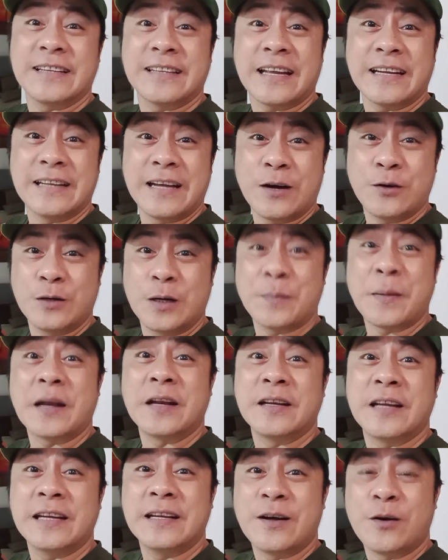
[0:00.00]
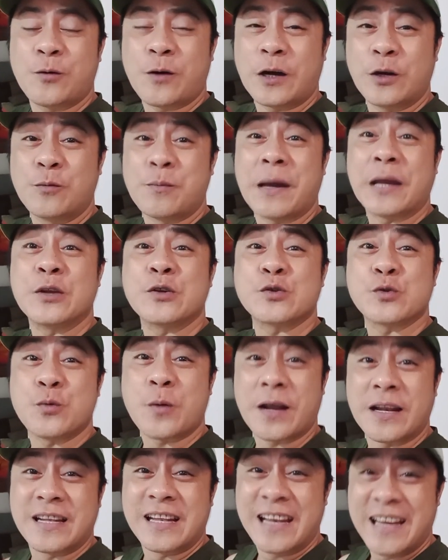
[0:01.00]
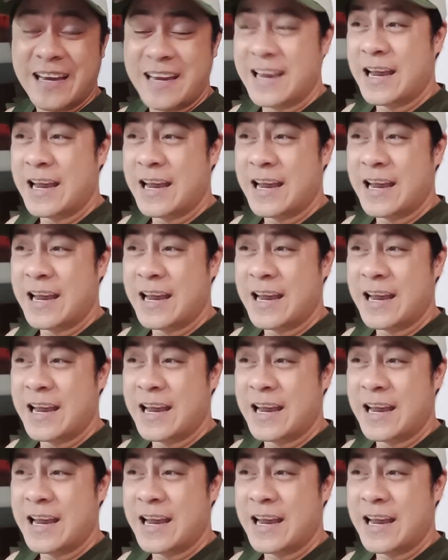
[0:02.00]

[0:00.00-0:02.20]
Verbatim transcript: kakanta daw, depende daw kung ano minus one.